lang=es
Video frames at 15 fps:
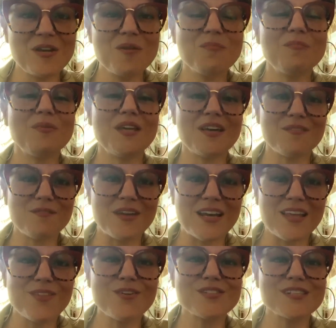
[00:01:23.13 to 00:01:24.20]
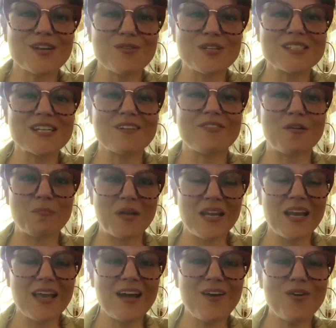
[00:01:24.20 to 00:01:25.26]
Bienvenidos a nuestra
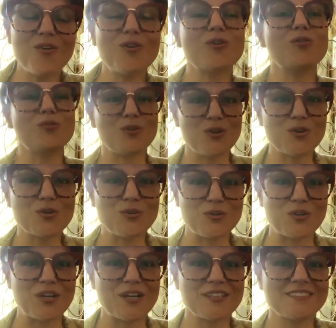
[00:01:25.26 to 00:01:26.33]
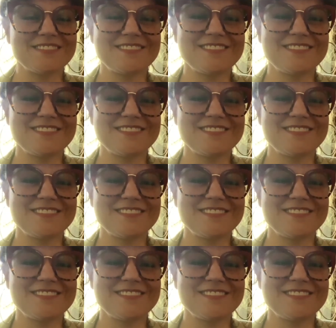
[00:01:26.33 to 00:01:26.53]
familia Orgullo Cougar.